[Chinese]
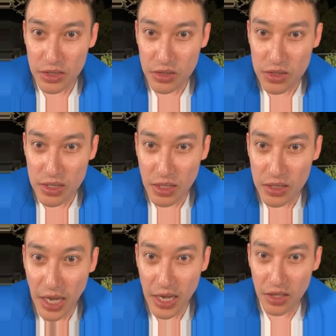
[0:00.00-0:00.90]
隐
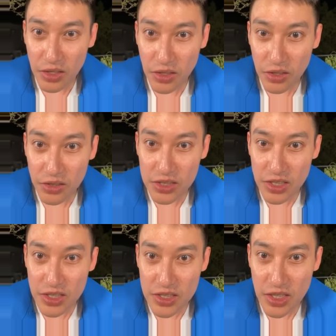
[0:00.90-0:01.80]
身，Hello，
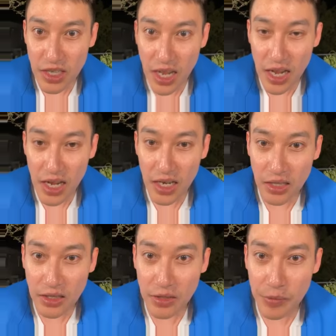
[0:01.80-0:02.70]
谢谢
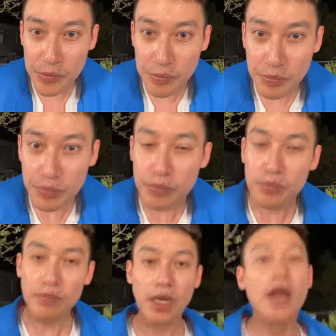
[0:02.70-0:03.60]
啦。
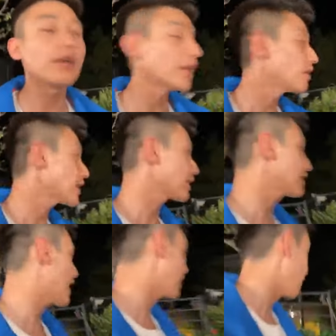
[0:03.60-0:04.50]
好，然后再
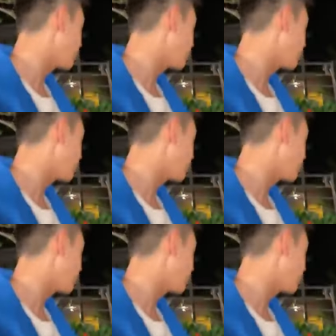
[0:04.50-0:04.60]
跟大家